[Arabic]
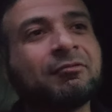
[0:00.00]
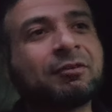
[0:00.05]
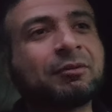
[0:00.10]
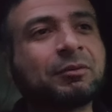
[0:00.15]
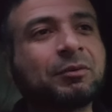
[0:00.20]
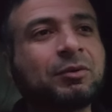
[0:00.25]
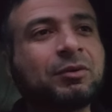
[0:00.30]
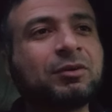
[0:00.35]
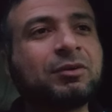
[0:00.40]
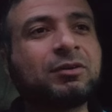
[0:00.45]

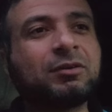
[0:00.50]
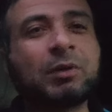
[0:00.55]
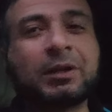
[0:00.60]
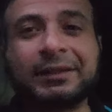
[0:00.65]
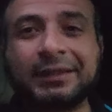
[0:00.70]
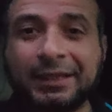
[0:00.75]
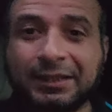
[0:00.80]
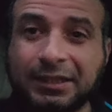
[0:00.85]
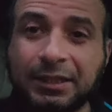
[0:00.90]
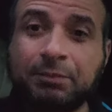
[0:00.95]
فبيقول
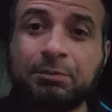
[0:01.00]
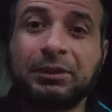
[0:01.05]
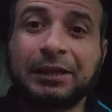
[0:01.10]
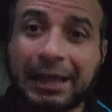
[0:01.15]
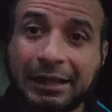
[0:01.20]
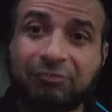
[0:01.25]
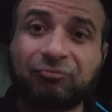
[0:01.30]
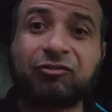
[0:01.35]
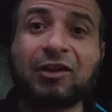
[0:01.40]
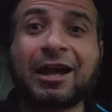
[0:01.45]
والدتي
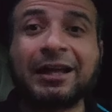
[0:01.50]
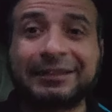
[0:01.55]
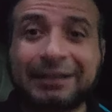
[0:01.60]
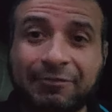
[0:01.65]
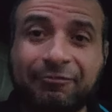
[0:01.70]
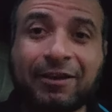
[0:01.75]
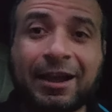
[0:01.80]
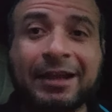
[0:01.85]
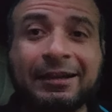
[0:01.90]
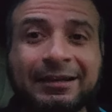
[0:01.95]
بتدفع
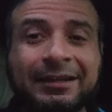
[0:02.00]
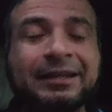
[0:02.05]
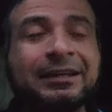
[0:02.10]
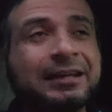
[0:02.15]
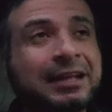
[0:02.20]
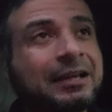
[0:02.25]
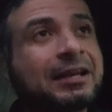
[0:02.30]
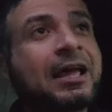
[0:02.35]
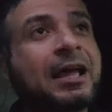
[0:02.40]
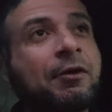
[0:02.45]
دفعا
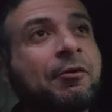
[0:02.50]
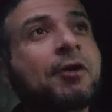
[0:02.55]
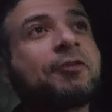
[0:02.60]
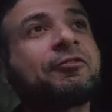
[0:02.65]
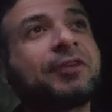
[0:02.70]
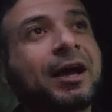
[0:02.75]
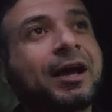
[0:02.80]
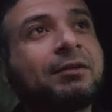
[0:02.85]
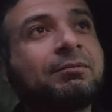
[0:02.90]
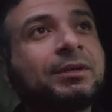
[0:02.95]
ان انا
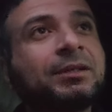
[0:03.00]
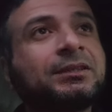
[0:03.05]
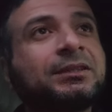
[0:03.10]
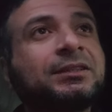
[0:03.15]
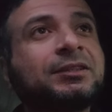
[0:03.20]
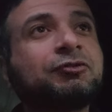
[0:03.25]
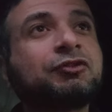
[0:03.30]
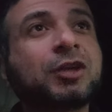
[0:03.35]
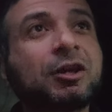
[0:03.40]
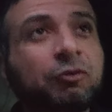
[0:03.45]
اوافق على البنت
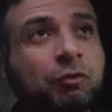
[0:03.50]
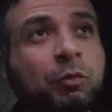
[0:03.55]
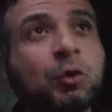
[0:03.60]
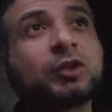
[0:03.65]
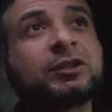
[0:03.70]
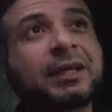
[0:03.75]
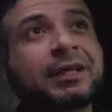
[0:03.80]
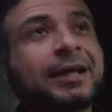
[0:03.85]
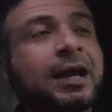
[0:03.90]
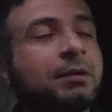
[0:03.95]
دي
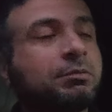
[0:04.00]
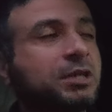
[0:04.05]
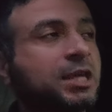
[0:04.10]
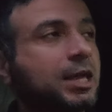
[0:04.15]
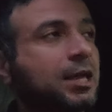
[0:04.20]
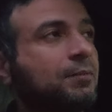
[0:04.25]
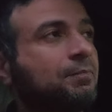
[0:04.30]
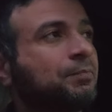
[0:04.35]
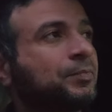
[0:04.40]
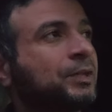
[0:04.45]
ومقتنعه
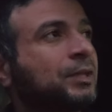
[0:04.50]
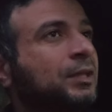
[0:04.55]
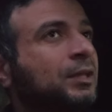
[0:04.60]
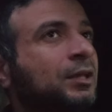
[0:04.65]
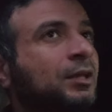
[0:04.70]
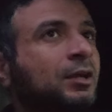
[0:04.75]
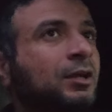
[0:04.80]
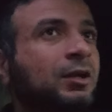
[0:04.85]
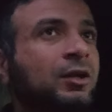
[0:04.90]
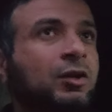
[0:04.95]
بيها
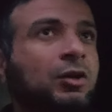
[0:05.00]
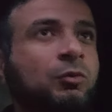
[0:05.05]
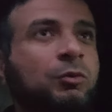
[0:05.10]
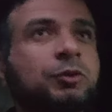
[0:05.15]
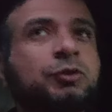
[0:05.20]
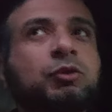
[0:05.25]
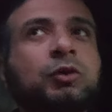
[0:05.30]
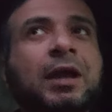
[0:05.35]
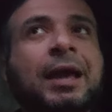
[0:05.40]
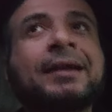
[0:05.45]

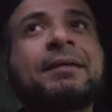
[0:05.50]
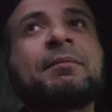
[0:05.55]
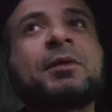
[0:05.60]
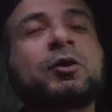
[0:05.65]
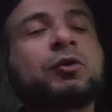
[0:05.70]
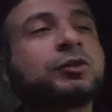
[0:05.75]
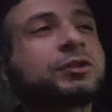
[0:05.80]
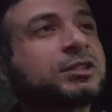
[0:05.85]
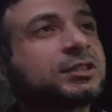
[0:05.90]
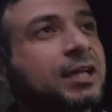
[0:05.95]
وتقول انا ما
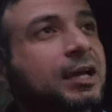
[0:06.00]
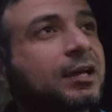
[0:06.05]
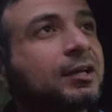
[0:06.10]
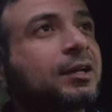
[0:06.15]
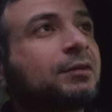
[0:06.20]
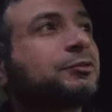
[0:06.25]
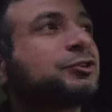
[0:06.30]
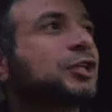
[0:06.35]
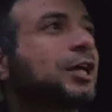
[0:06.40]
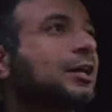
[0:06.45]
كنت
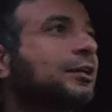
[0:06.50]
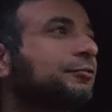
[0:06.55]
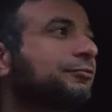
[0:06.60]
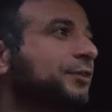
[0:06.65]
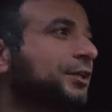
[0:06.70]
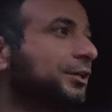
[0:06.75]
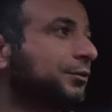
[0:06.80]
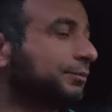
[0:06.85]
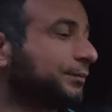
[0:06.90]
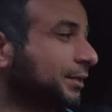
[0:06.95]
صغيره مش
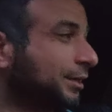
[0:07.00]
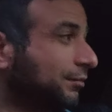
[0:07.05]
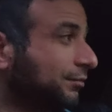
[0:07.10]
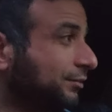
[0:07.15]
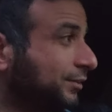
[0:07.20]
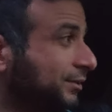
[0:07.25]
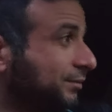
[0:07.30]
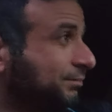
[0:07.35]
عارف ايه بتاع ف...